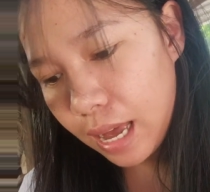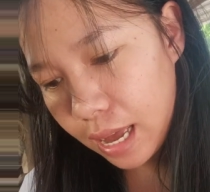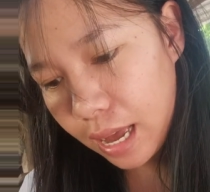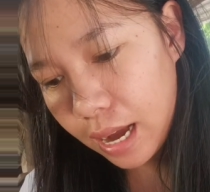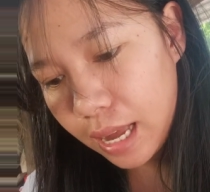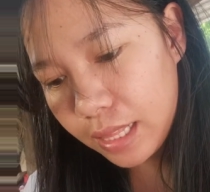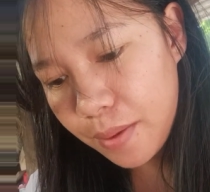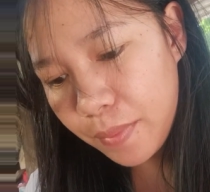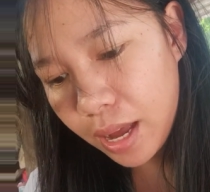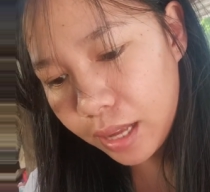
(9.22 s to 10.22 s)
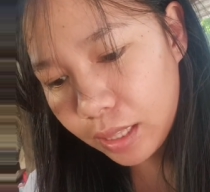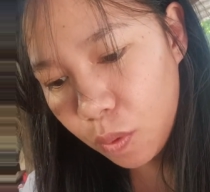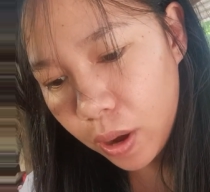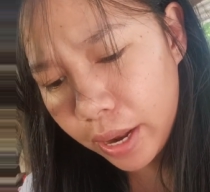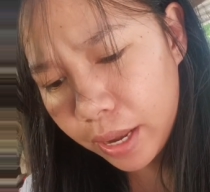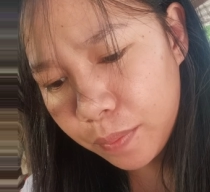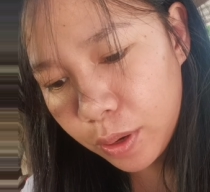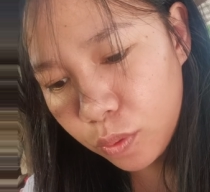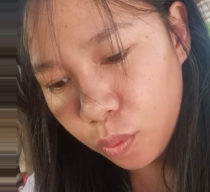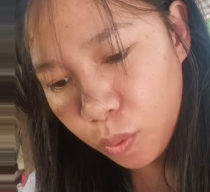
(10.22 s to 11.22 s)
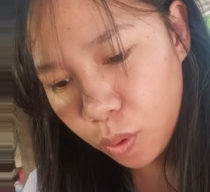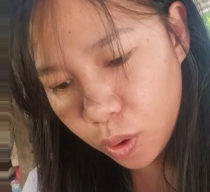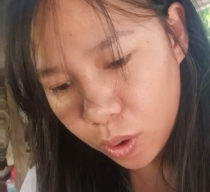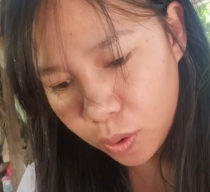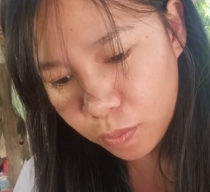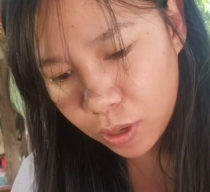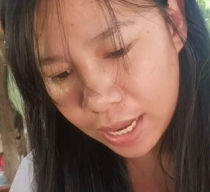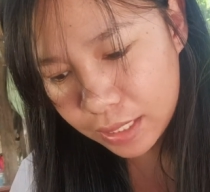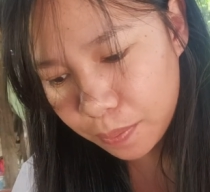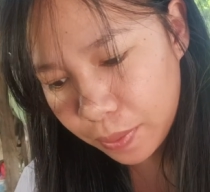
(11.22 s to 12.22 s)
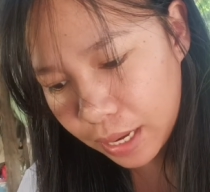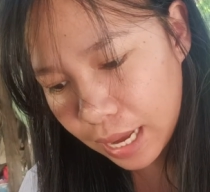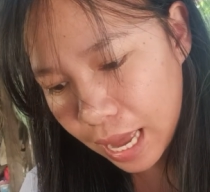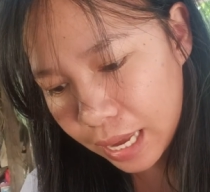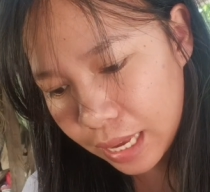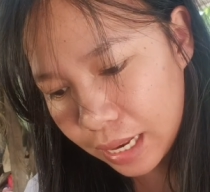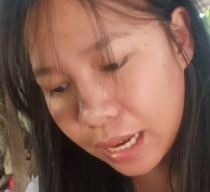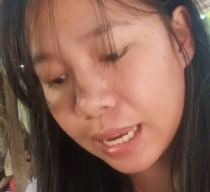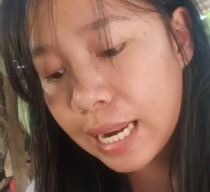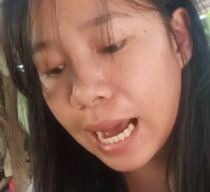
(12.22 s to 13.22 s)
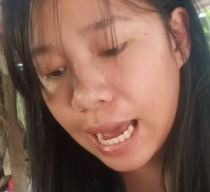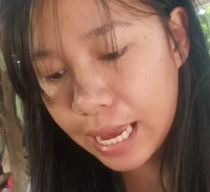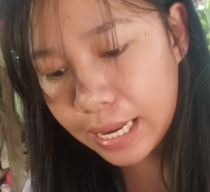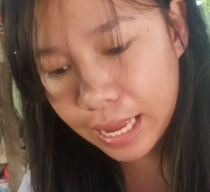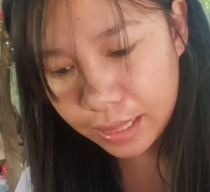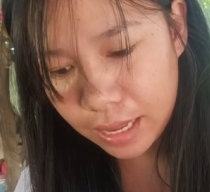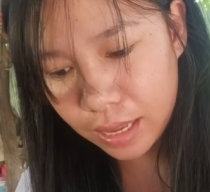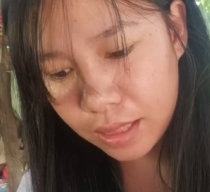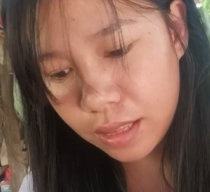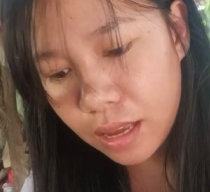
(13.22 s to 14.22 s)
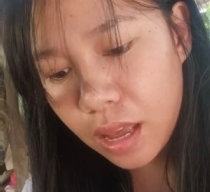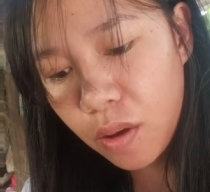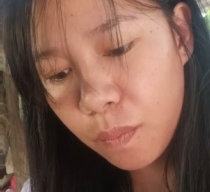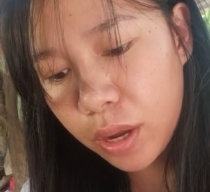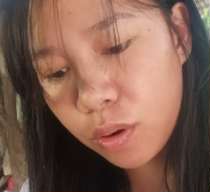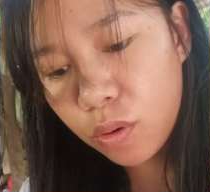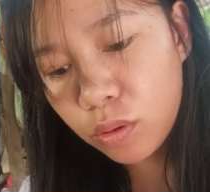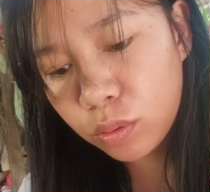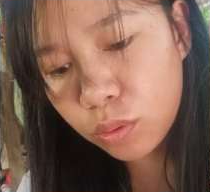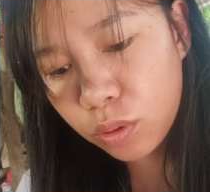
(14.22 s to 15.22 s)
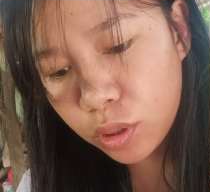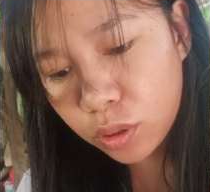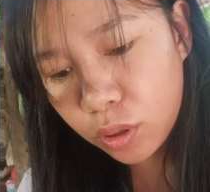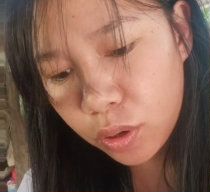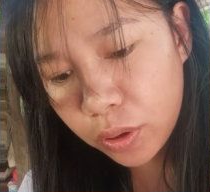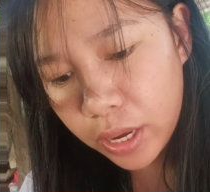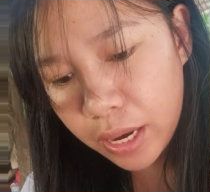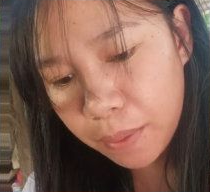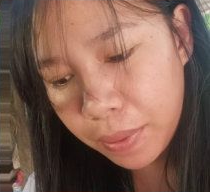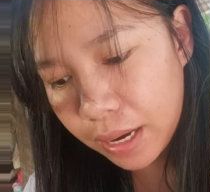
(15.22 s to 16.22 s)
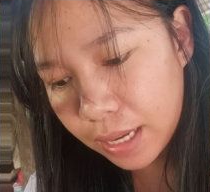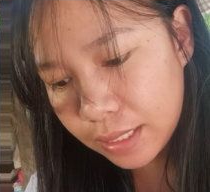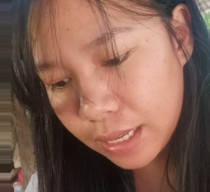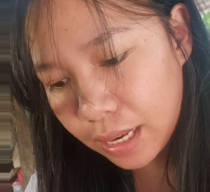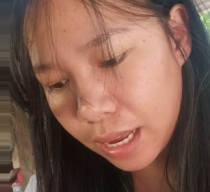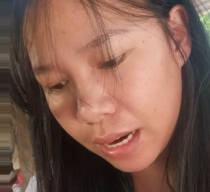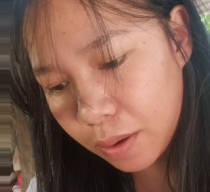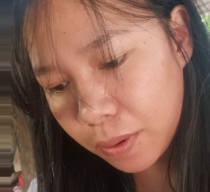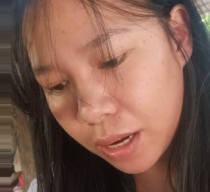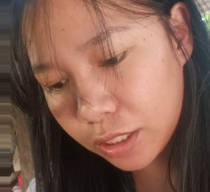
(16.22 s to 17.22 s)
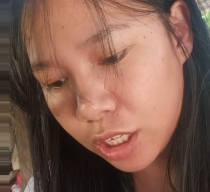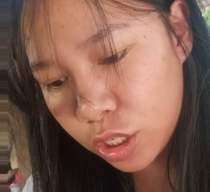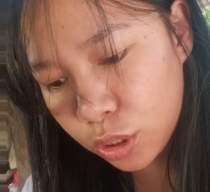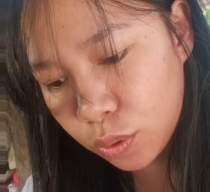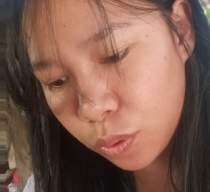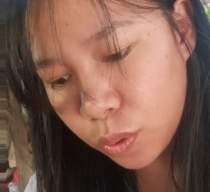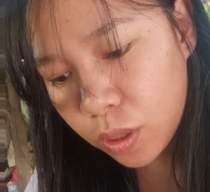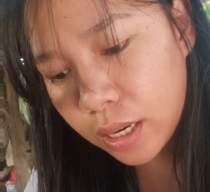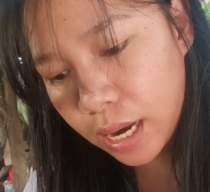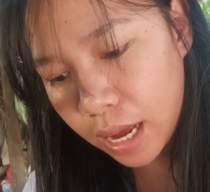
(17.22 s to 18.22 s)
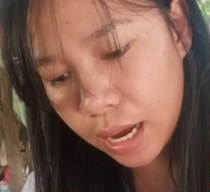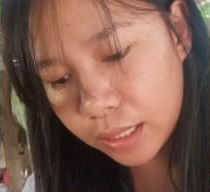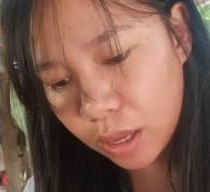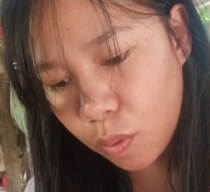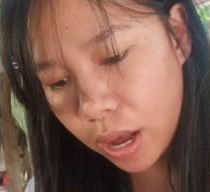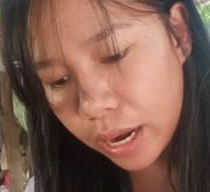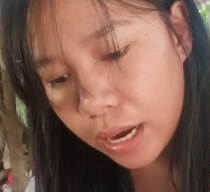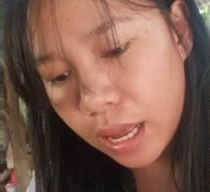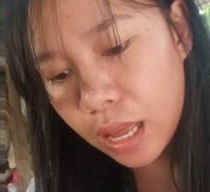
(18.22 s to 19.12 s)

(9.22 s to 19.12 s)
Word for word: Ang ating mga katawan ay binubuo mula sa pagkain na kinakain natin. Mayroong tuloy-tuloy na pagkasira ng mga tissue ng katawan.